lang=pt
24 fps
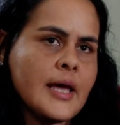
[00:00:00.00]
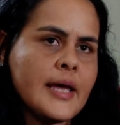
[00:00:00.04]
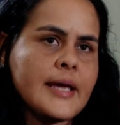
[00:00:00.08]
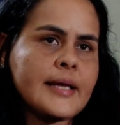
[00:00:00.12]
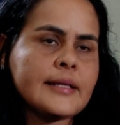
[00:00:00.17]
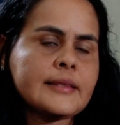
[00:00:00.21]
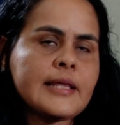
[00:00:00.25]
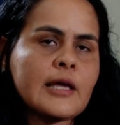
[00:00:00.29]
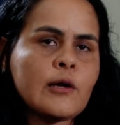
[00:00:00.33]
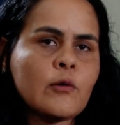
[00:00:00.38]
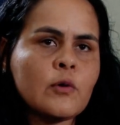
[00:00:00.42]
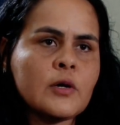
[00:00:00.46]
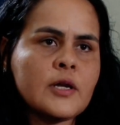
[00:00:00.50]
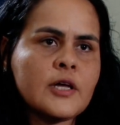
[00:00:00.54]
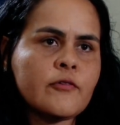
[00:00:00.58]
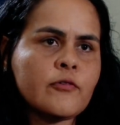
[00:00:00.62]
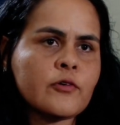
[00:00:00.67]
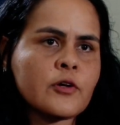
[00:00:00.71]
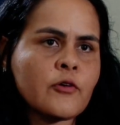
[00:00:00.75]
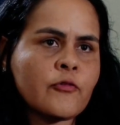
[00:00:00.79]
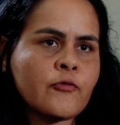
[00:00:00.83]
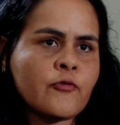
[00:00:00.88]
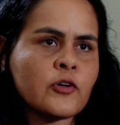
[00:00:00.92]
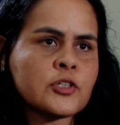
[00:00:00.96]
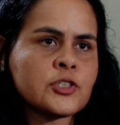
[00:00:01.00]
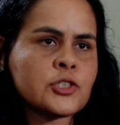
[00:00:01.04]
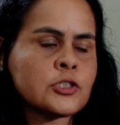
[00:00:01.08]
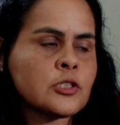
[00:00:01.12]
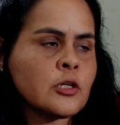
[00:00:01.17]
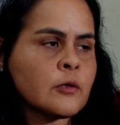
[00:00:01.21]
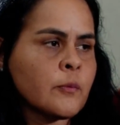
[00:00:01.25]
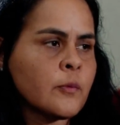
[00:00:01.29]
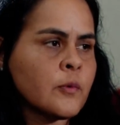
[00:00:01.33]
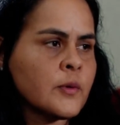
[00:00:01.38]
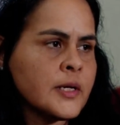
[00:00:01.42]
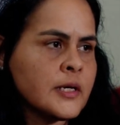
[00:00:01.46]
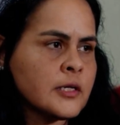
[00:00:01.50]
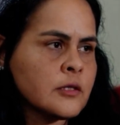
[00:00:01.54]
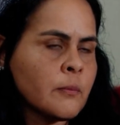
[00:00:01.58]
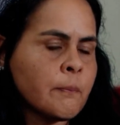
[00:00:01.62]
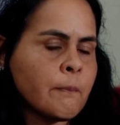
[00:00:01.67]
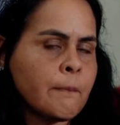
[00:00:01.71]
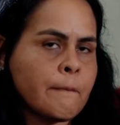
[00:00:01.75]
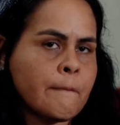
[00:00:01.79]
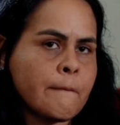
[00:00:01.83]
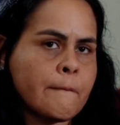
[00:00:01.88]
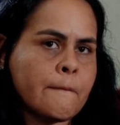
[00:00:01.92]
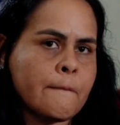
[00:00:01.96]
E tem um livro que foi distribuído
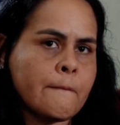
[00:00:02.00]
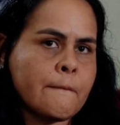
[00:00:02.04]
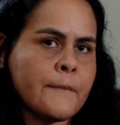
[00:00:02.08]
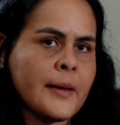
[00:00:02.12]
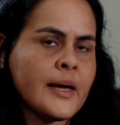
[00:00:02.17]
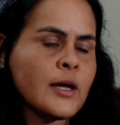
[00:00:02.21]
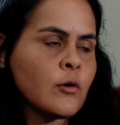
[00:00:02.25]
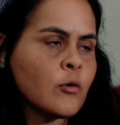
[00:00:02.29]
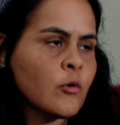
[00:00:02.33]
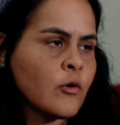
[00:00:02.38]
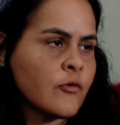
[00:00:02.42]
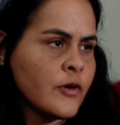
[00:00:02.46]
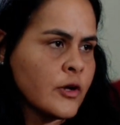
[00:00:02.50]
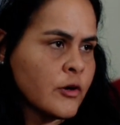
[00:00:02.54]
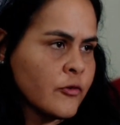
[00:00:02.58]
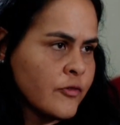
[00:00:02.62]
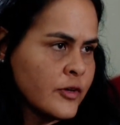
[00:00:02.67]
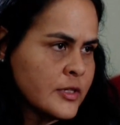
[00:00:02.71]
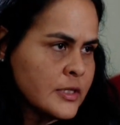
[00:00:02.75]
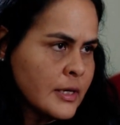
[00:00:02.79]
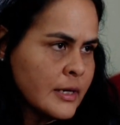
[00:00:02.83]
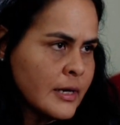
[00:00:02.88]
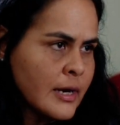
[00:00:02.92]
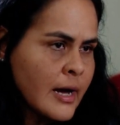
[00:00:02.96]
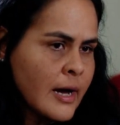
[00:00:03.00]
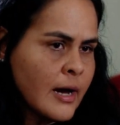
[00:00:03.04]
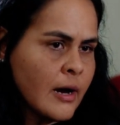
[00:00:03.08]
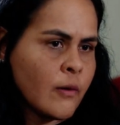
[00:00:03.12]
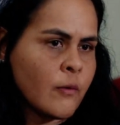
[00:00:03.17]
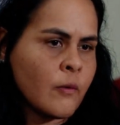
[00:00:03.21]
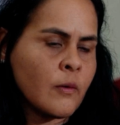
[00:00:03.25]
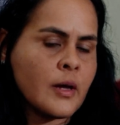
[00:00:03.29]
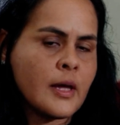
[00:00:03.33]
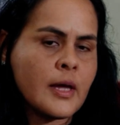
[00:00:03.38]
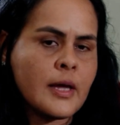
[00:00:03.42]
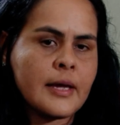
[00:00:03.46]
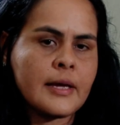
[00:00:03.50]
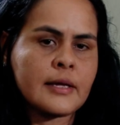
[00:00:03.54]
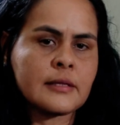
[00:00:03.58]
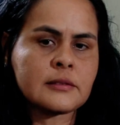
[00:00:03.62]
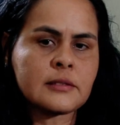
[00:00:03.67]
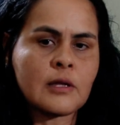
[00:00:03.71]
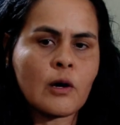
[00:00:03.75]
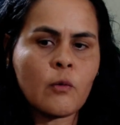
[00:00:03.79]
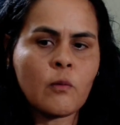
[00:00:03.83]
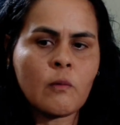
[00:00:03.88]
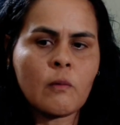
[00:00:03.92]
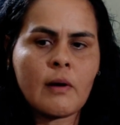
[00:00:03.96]
pelo governo federal,
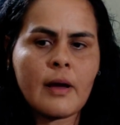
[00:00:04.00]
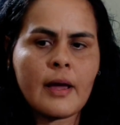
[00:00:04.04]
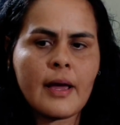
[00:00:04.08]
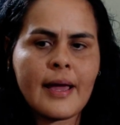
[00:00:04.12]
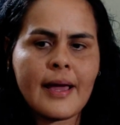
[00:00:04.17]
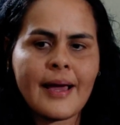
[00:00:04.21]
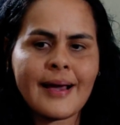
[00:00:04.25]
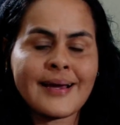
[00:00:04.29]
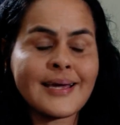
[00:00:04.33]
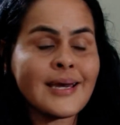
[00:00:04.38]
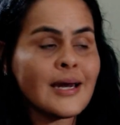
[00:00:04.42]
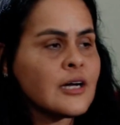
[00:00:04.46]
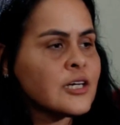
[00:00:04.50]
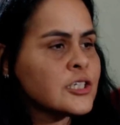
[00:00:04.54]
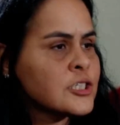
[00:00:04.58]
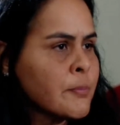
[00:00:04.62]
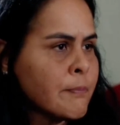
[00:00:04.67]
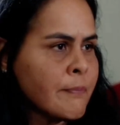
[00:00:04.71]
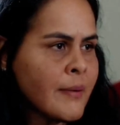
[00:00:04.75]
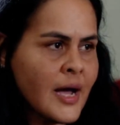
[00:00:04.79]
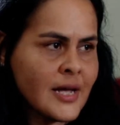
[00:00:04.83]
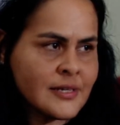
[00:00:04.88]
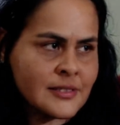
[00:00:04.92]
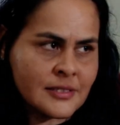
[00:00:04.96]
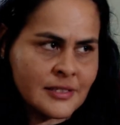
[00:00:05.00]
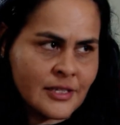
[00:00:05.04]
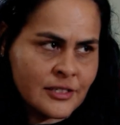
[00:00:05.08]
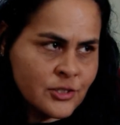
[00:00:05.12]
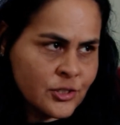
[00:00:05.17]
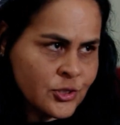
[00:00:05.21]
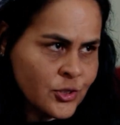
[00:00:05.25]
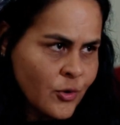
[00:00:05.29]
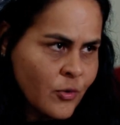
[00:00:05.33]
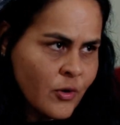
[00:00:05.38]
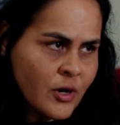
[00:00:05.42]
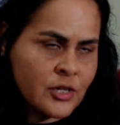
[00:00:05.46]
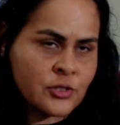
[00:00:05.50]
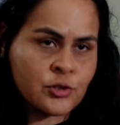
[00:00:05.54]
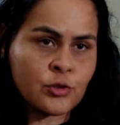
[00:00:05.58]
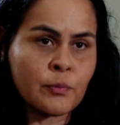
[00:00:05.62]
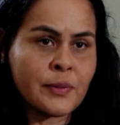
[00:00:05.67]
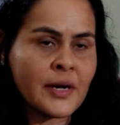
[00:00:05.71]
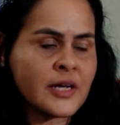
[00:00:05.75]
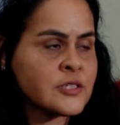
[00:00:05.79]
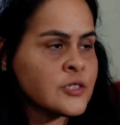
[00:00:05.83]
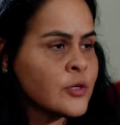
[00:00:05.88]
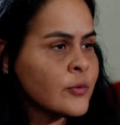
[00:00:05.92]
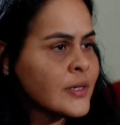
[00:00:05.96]
então é grande parte das escolas do
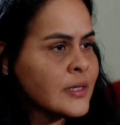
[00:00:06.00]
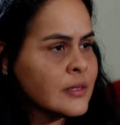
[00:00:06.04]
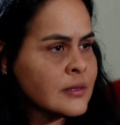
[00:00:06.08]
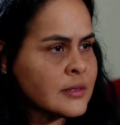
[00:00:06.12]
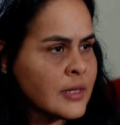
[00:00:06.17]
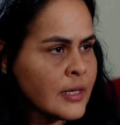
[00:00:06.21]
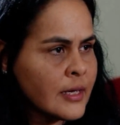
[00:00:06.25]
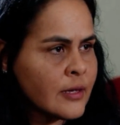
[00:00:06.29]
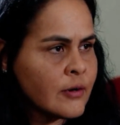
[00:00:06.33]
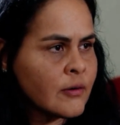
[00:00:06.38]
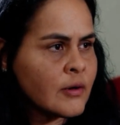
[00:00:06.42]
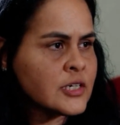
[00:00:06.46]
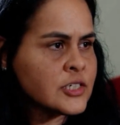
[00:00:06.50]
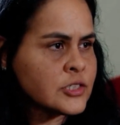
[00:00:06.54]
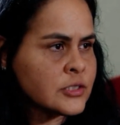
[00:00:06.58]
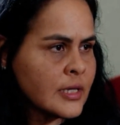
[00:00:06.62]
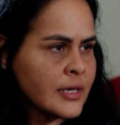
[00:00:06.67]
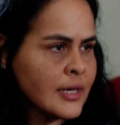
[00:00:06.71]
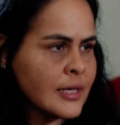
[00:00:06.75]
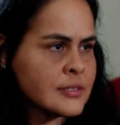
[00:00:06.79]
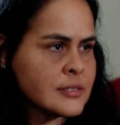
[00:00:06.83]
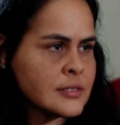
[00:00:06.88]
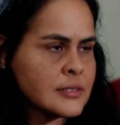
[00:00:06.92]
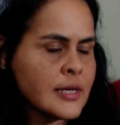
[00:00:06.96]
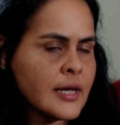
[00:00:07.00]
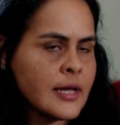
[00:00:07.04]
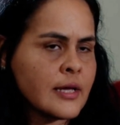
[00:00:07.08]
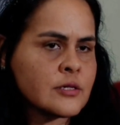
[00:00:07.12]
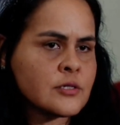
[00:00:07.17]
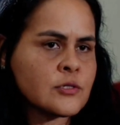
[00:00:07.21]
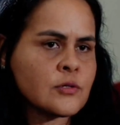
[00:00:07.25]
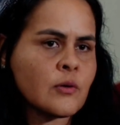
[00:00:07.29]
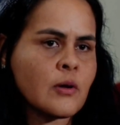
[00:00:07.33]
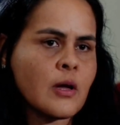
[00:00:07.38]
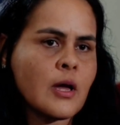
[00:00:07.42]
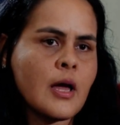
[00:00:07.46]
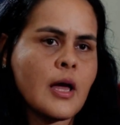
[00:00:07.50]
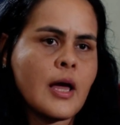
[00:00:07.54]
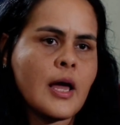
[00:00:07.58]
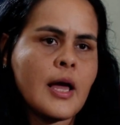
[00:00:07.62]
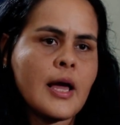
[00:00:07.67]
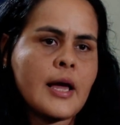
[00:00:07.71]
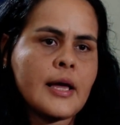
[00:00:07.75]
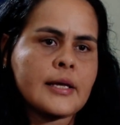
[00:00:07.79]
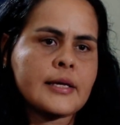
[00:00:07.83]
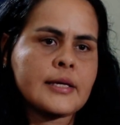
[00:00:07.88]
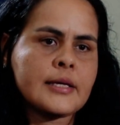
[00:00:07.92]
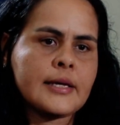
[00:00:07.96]
Brasil inteiro eles têm acesso
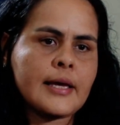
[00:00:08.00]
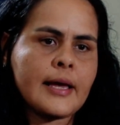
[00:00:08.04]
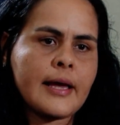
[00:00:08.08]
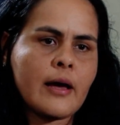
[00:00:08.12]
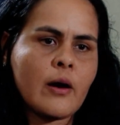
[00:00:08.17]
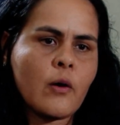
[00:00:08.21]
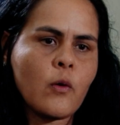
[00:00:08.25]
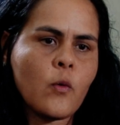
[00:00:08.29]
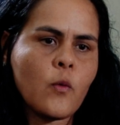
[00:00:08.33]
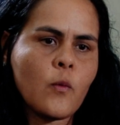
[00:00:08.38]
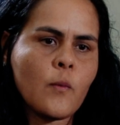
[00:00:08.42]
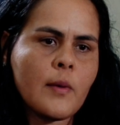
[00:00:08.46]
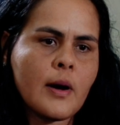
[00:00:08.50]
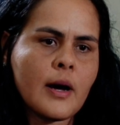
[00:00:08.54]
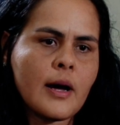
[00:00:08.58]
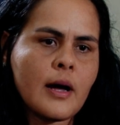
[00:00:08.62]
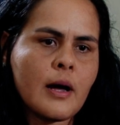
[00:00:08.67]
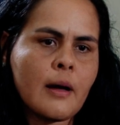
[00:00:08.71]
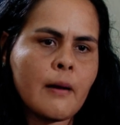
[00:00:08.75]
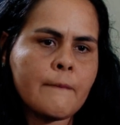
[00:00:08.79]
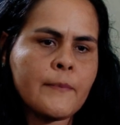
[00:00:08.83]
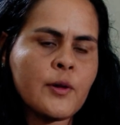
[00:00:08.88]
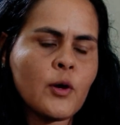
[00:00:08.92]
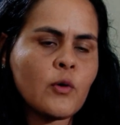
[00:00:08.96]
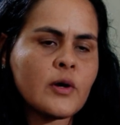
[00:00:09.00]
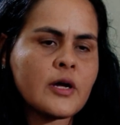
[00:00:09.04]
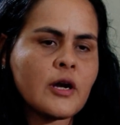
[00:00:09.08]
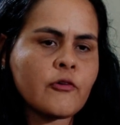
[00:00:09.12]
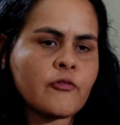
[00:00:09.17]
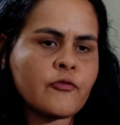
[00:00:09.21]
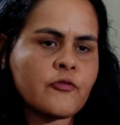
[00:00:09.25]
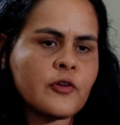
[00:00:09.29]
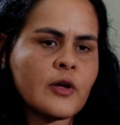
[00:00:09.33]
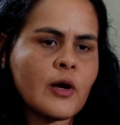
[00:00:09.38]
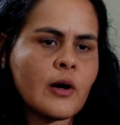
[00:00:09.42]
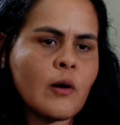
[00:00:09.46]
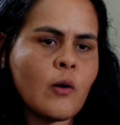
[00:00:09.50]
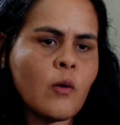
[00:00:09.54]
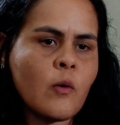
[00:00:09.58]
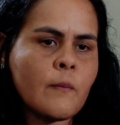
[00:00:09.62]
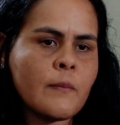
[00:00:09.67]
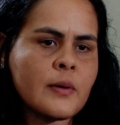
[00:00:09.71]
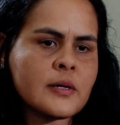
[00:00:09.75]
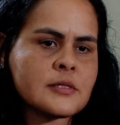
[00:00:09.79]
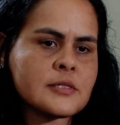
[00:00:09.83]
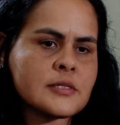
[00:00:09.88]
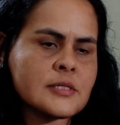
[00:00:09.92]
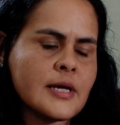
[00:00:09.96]
que é uma biografia
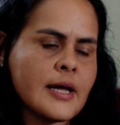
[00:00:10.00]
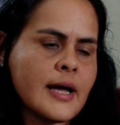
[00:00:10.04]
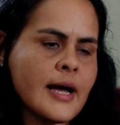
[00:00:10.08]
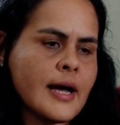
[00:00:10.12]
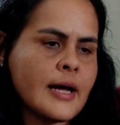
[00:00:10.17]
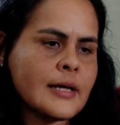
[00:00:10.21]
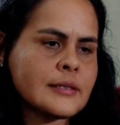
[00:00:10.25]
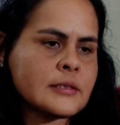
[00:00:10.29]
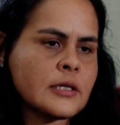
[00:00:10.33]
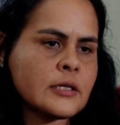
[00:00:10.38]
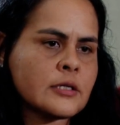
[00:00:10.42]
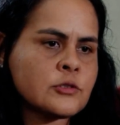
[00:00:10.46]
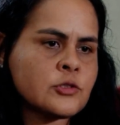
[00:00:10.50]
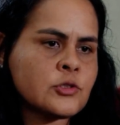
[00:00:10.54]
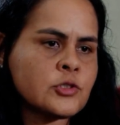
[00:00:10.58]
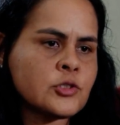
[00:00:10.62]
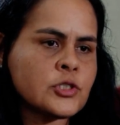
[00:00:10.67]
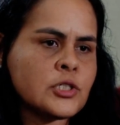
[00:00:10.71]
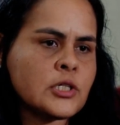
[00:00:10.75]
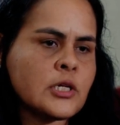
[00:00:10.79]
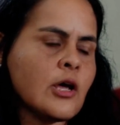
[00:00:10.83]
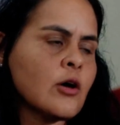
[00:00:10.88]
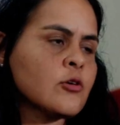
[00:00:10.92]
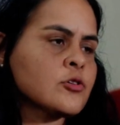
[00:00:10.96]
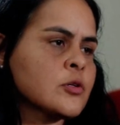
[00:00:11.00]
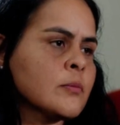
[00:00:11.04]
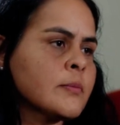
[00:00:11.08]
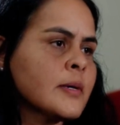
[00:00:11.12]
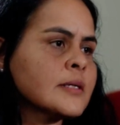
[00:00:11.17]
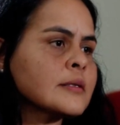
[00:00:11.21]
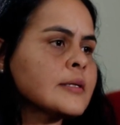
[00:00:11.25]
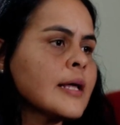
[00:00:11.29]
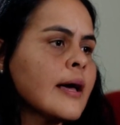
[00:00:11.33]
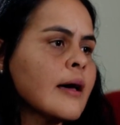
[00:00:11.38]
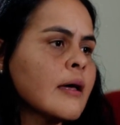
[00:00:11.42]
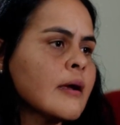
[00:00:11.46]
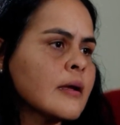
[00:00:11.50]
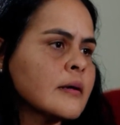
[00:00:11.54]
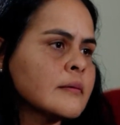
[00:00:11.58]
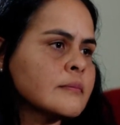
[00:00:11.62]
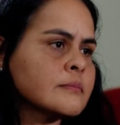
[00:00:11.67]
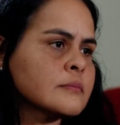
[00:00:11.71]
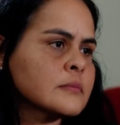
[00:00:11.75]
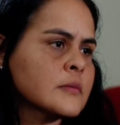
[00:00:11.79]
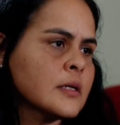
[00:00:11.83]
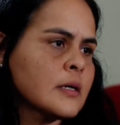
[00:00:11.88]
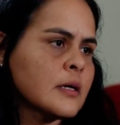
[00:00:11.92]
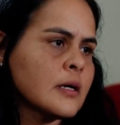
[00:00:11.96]
romanceada de Nelson Mandela,
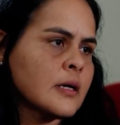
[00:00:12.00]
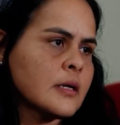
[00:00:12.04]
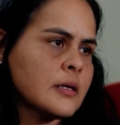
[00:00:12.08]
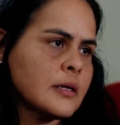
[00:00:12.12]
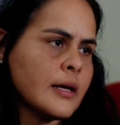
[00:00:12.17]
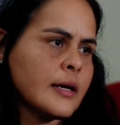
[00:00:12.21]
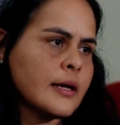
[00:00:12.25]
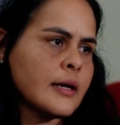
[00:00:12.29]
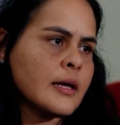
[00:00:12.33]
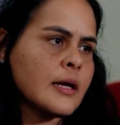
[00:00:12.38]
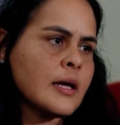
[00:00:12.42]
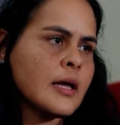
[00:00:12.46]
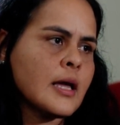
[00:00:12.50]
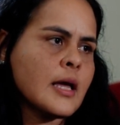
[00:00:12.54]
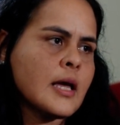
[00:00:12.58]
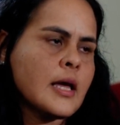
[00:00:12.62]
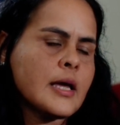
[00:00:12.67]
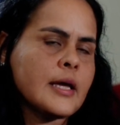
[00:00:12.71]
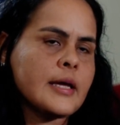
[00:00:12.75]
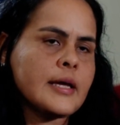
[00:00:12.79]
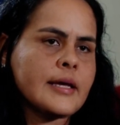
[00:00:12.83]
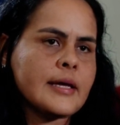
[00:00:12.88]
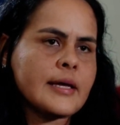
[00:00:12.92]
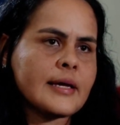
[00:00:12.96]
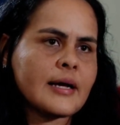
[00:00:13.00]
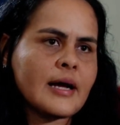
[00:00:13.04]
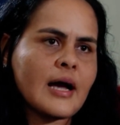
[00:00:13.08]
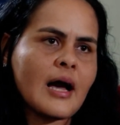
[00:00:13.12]
né? E